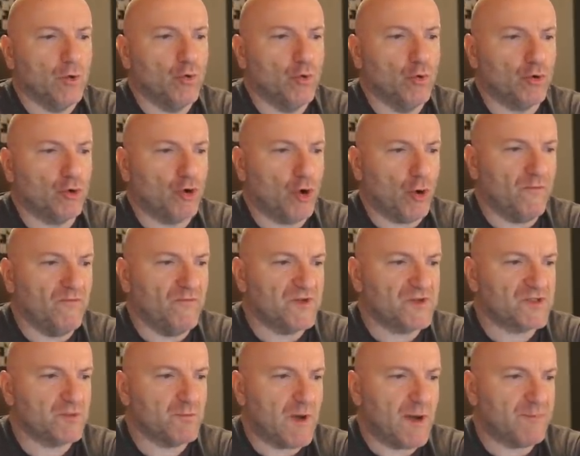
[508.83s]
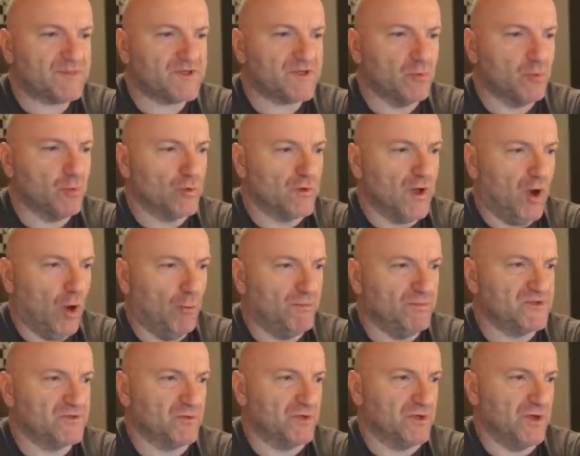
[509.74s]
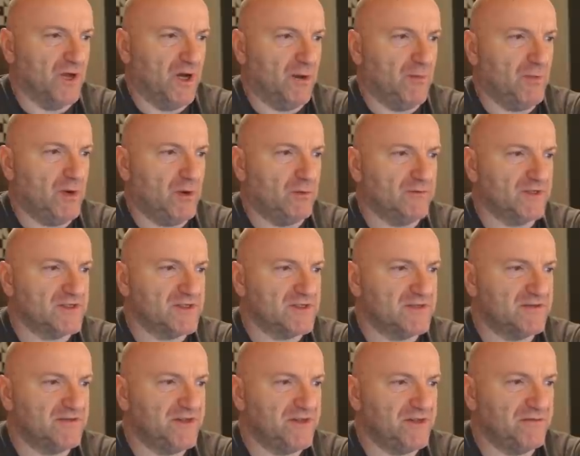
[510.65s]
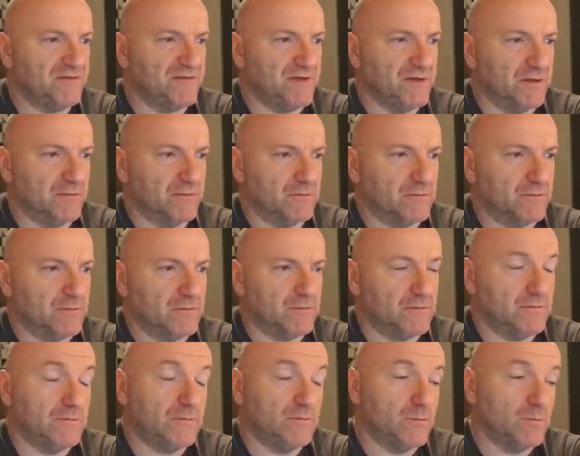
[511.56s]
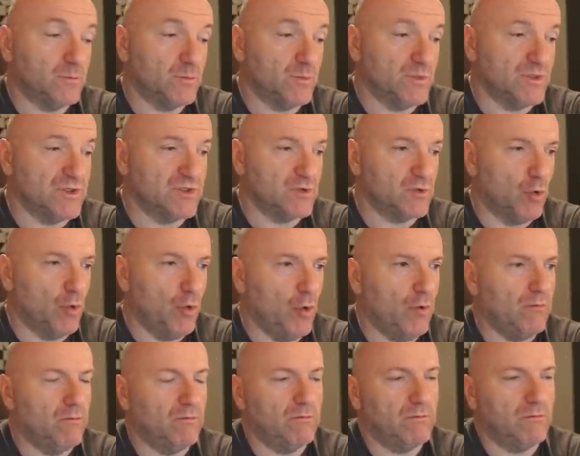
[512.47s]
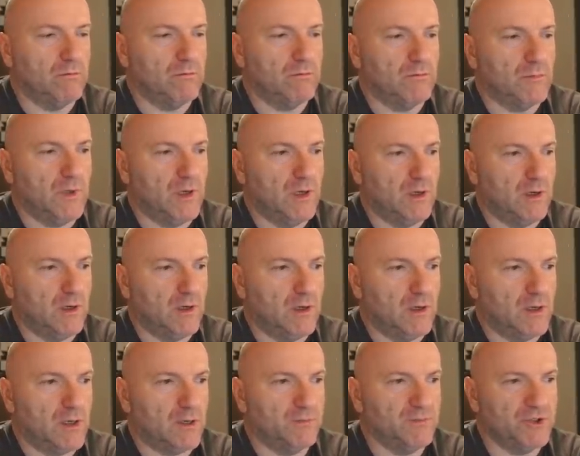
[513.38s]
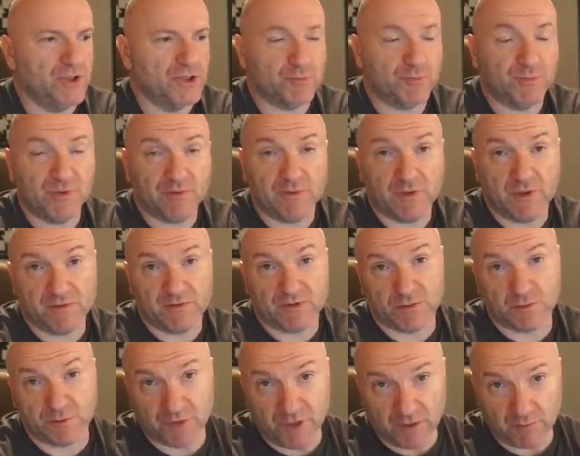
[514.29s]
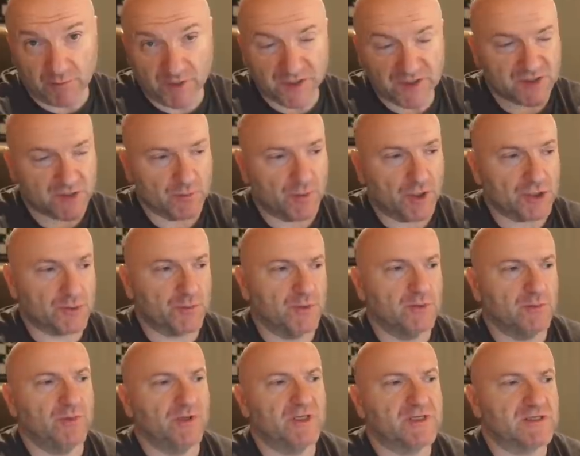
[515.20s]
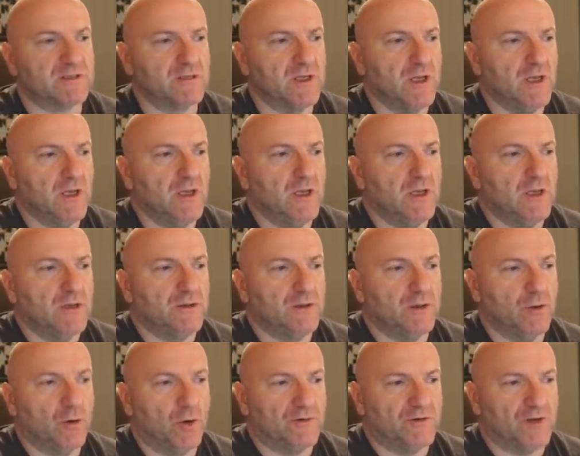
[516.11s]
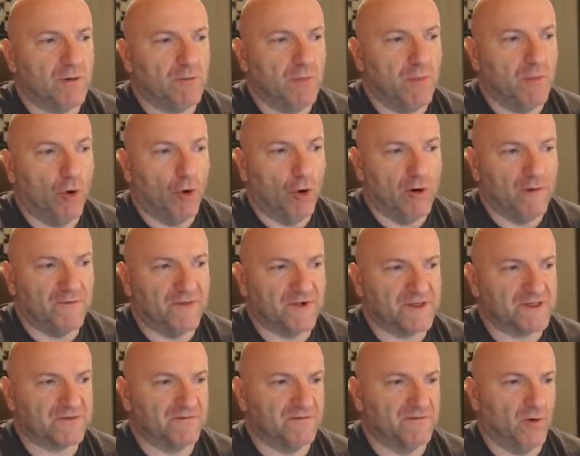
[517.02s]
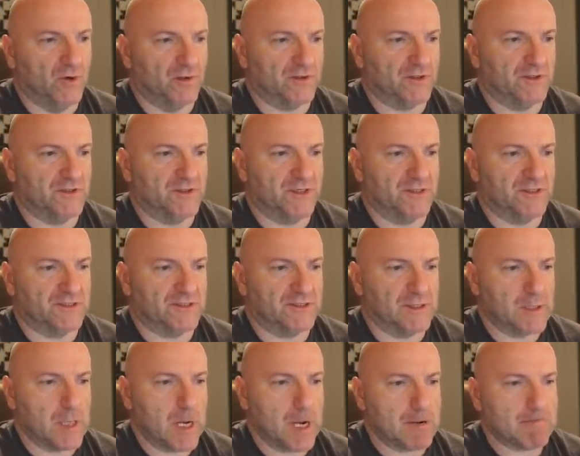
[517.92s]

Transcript: Gut, kommen wir zum absoluten Hauptzug hier aber, und das ist D4. So haben die Spieler, gegen mich zum Beispiel im Blitzen die Leute am häufigsten fortgesetzt.